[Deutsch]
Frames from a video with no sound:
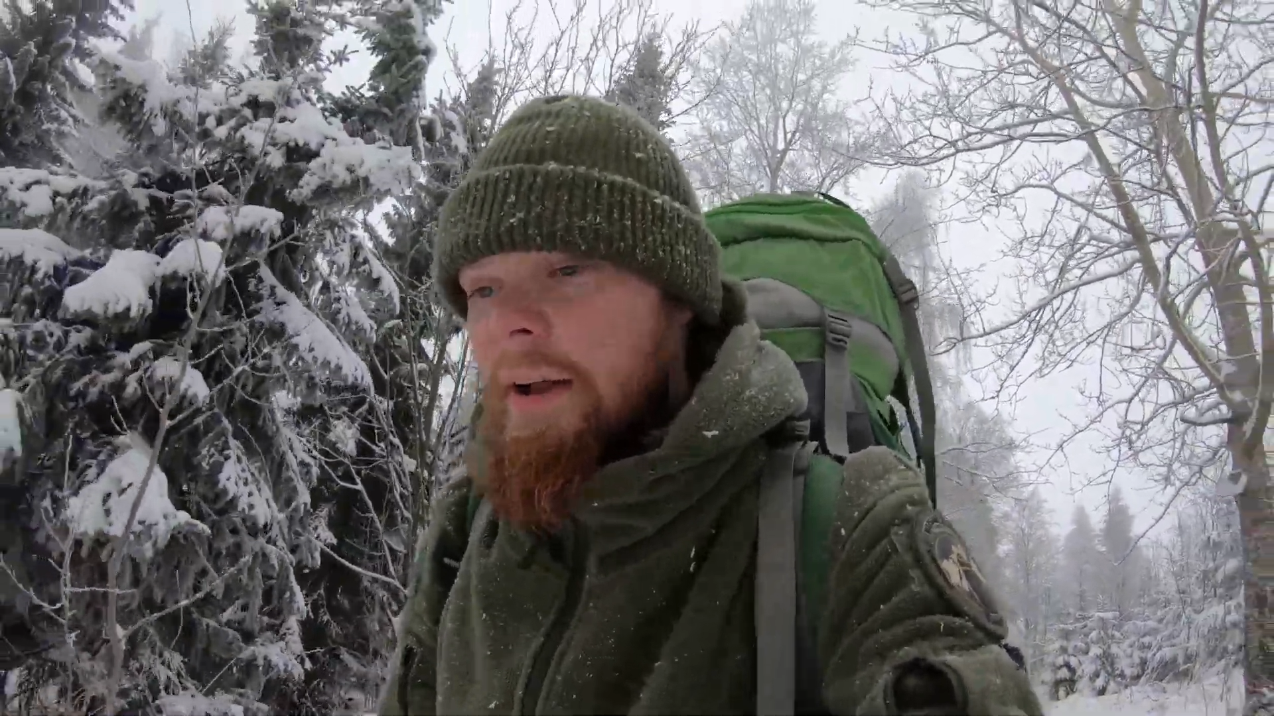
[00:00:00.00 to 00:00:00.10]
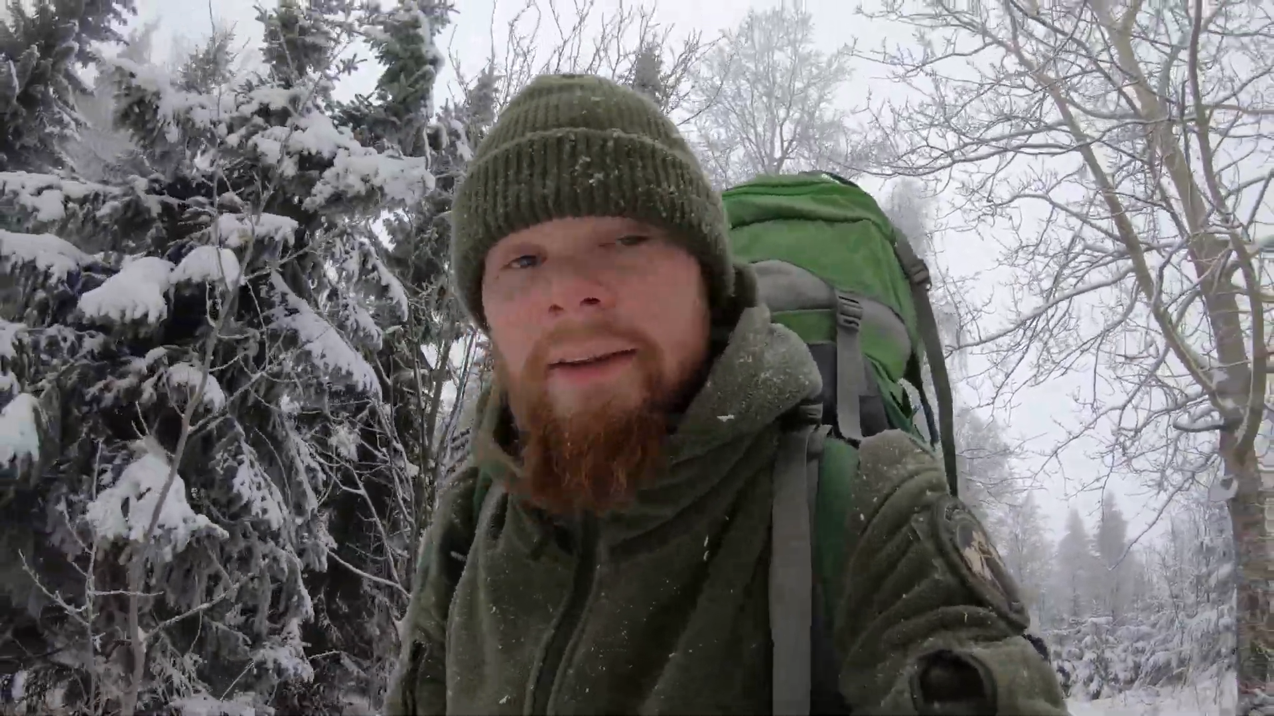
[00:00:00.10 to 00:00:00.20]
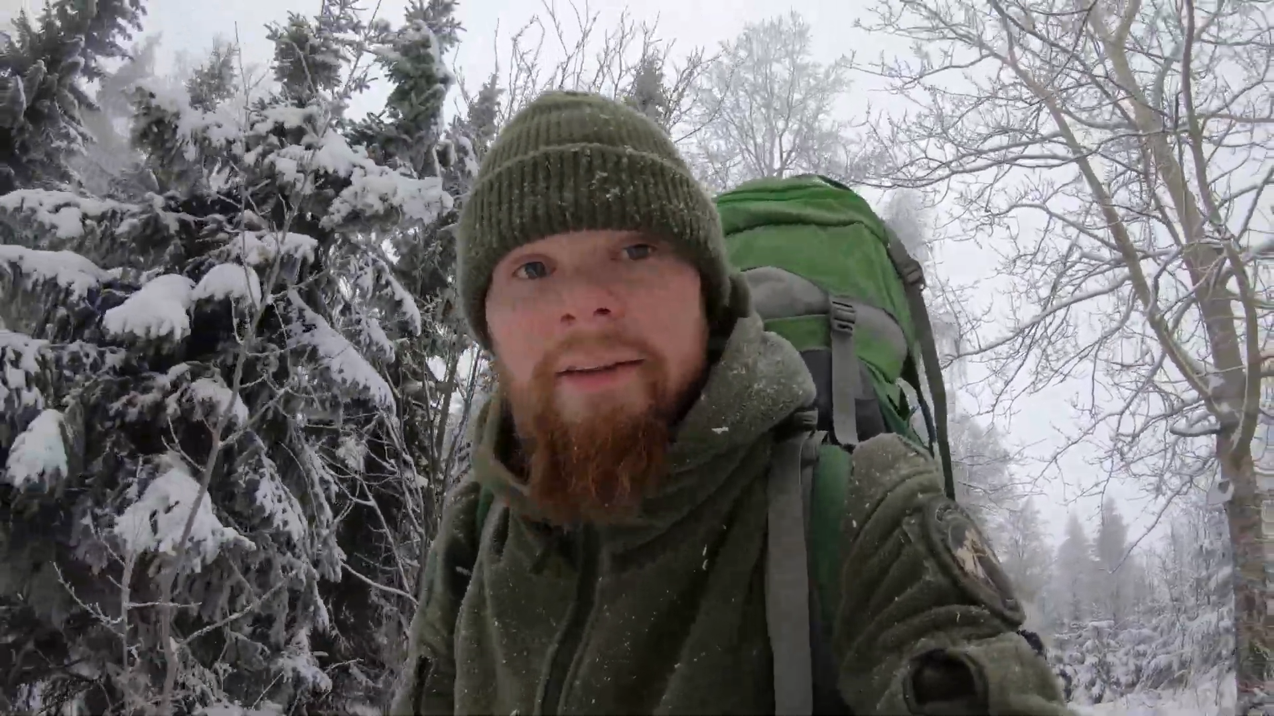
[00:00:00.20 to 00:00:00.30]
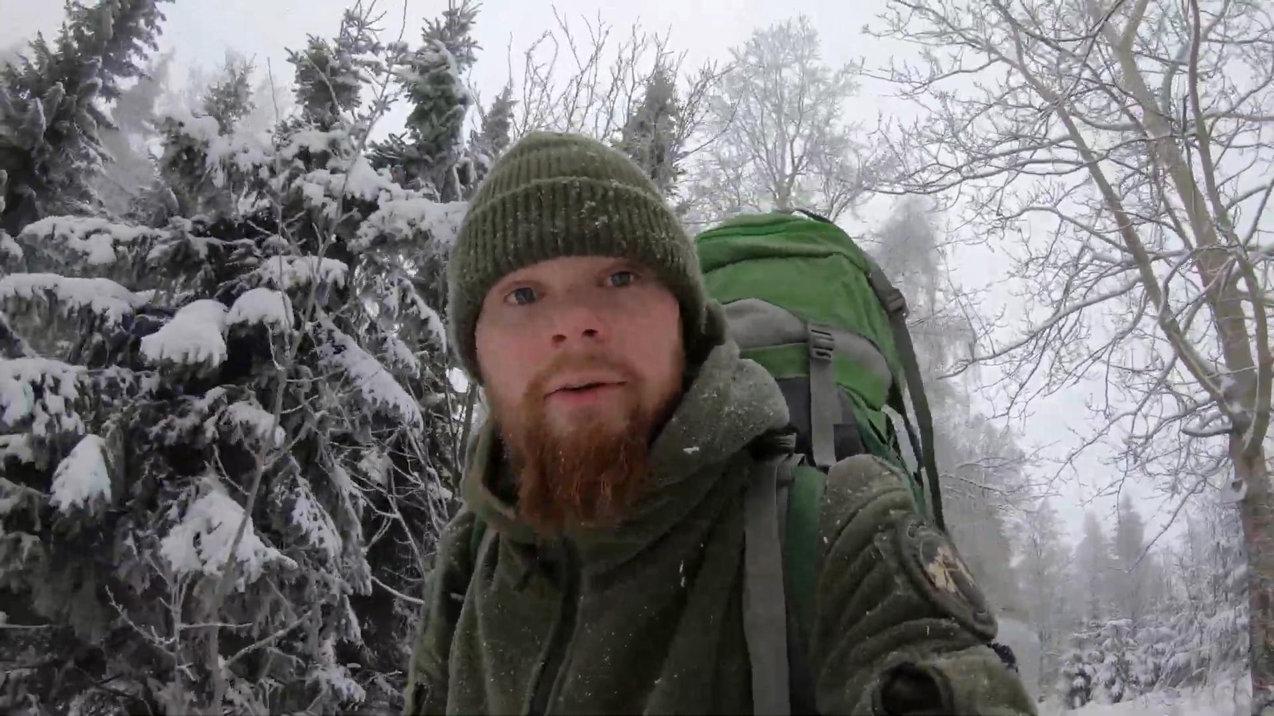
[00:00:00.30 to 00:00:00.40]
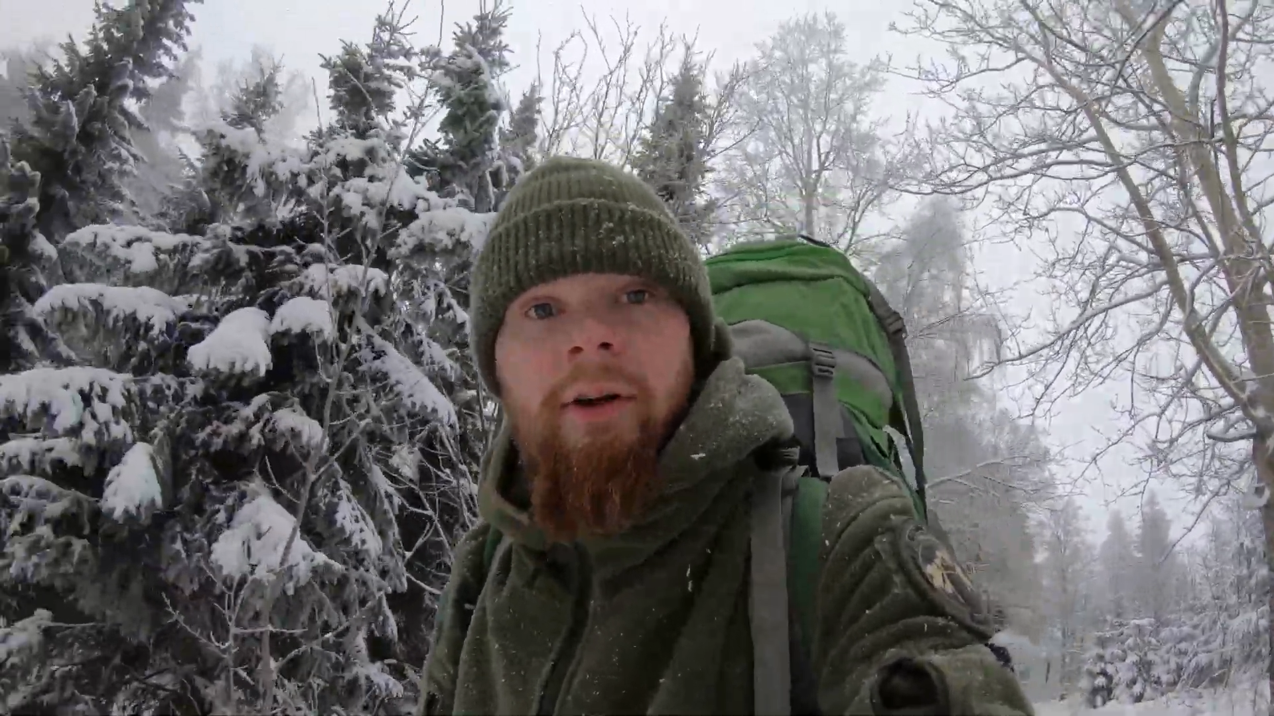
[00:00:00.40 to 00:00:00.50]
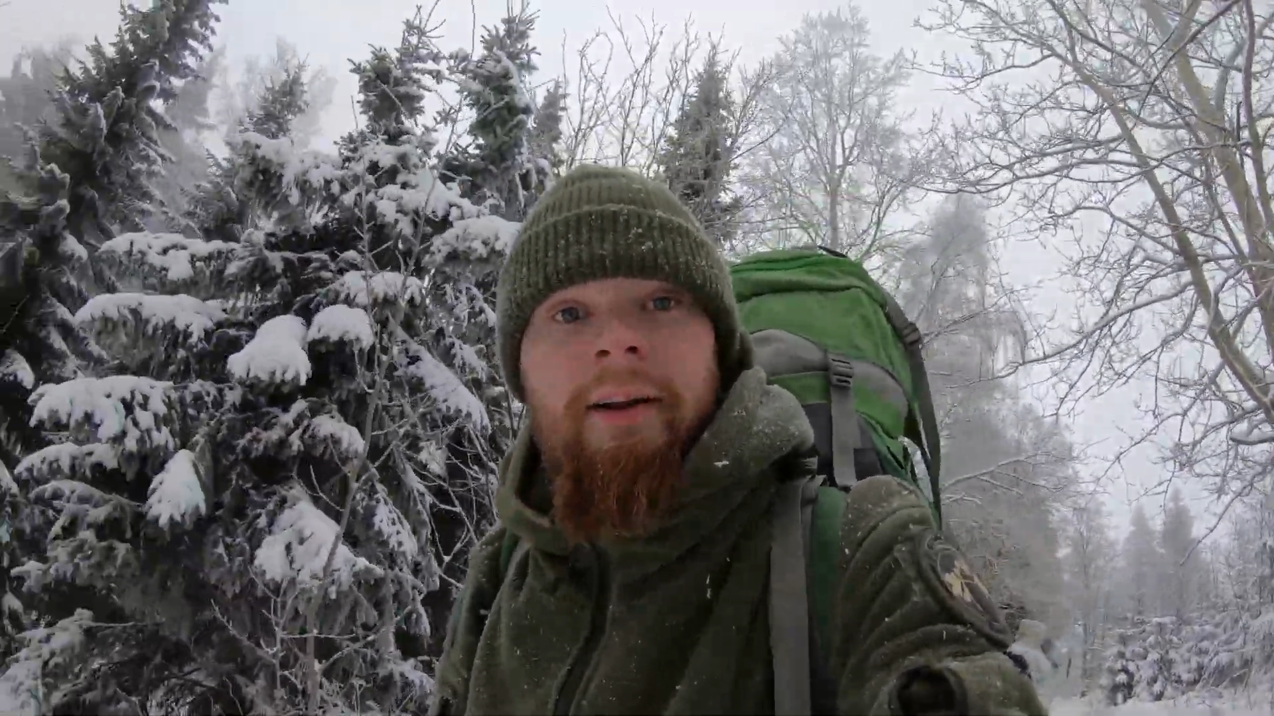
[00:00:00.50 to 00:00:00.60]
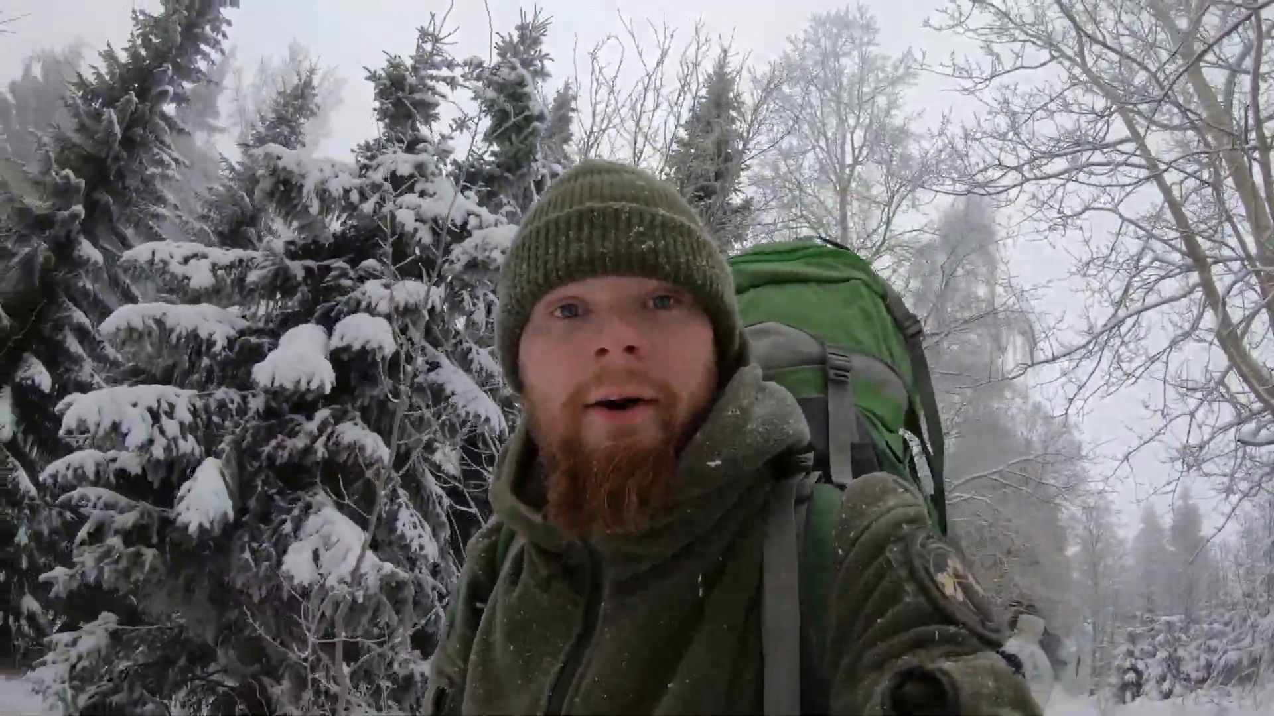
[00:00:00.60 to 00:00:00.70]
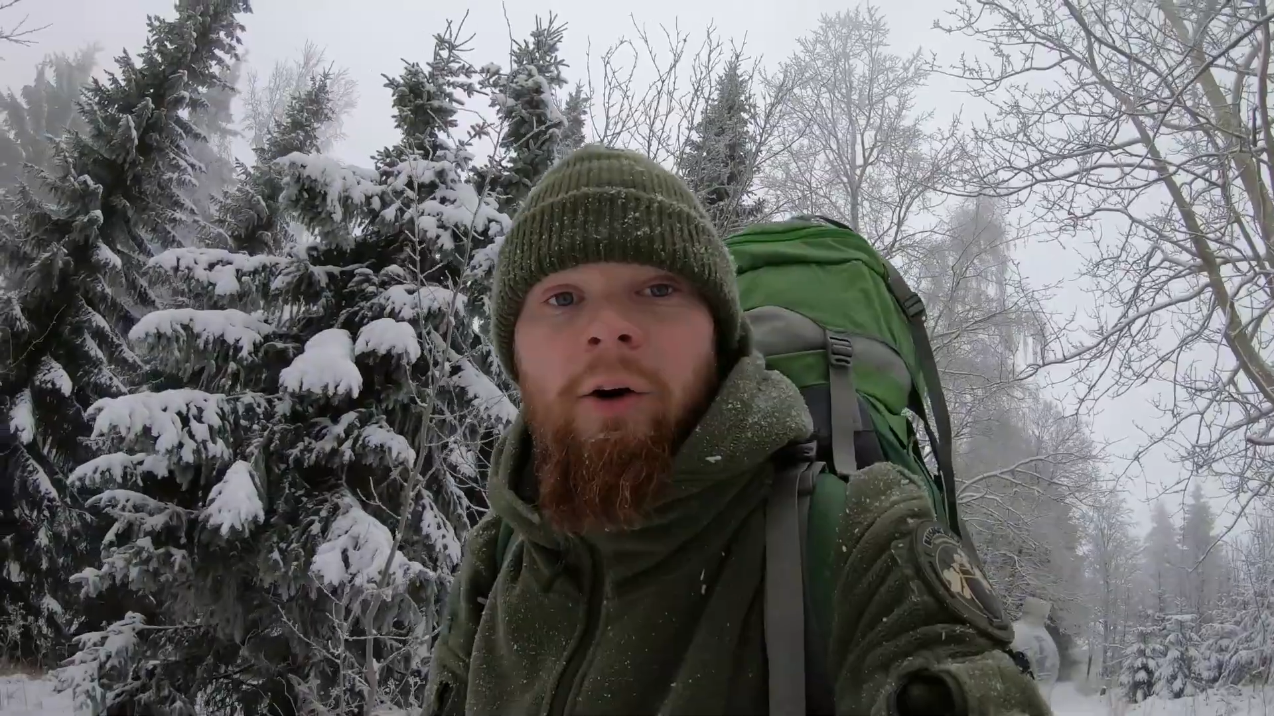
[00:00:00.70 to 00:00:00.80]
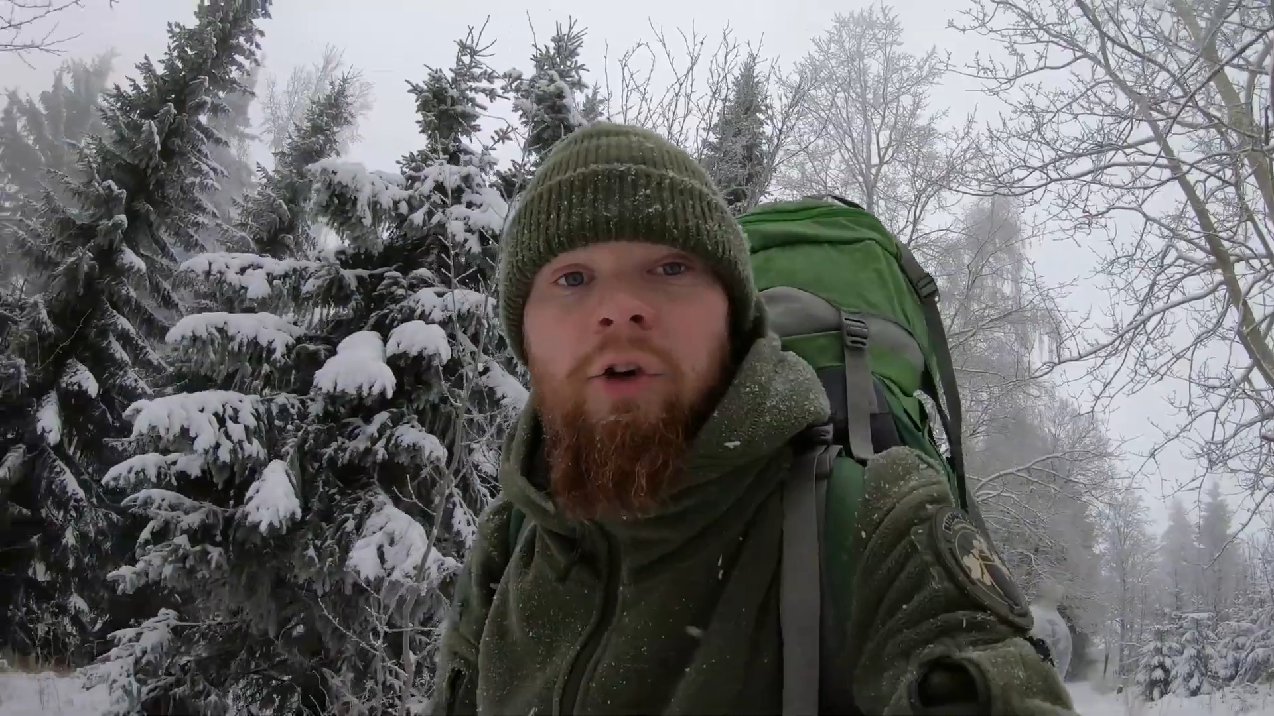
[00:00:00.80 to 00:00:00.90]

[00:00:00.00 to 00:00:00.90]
das soll halt auch